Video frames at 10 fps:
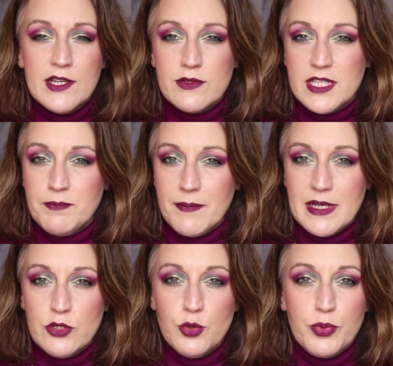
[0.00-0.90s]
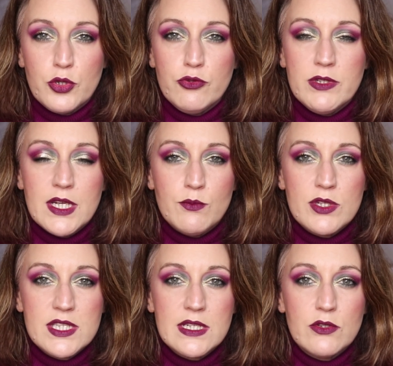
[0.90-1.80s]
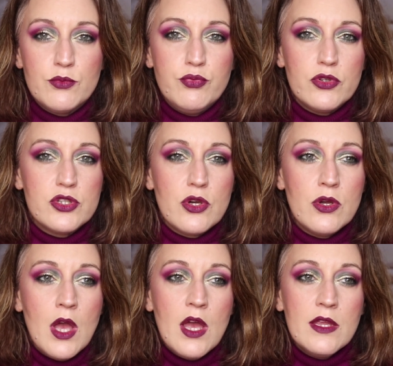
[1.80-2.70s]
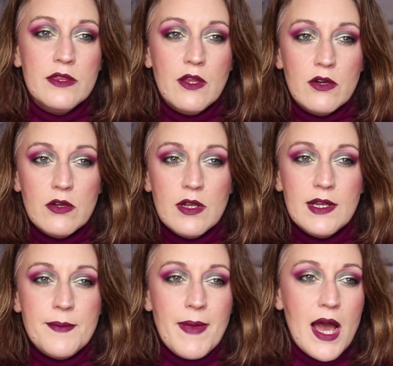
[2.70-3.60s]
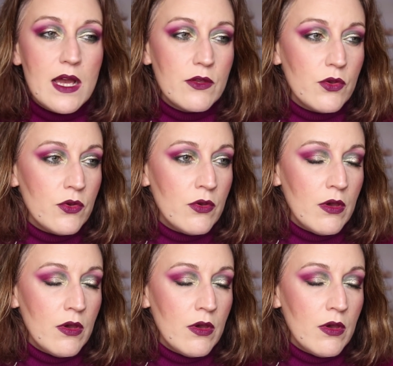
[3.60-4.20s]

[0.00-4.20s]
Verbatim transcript: Il y a aussi pas mal de produits à moins 50% dans les marques.